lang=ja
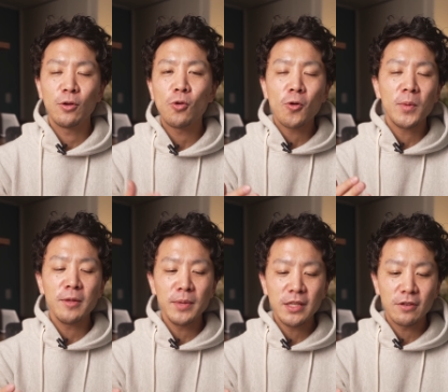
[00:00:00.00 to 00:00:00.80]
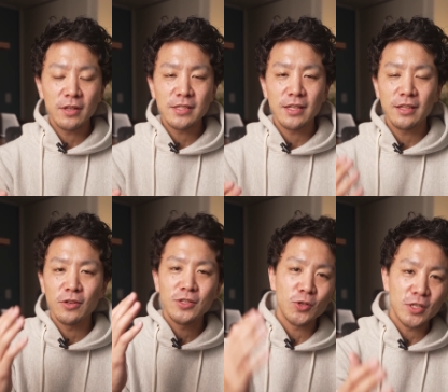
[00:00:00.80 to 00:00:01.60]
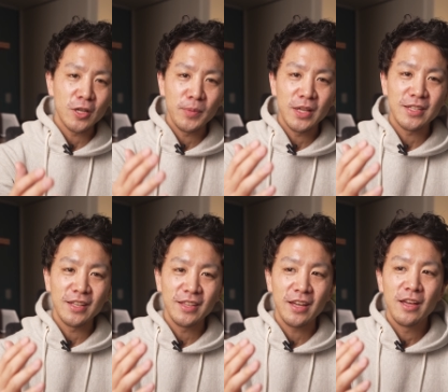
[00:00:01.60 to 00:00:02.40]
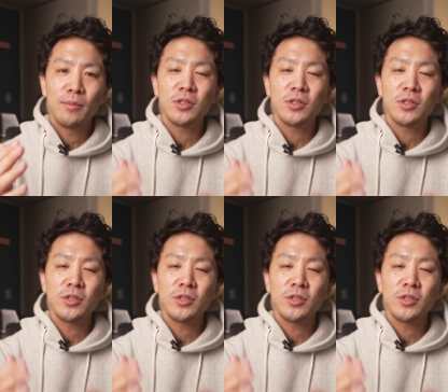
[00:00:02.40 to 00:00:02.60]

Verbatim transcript: の、ここまで見てくださってる視聴者の皆さんで、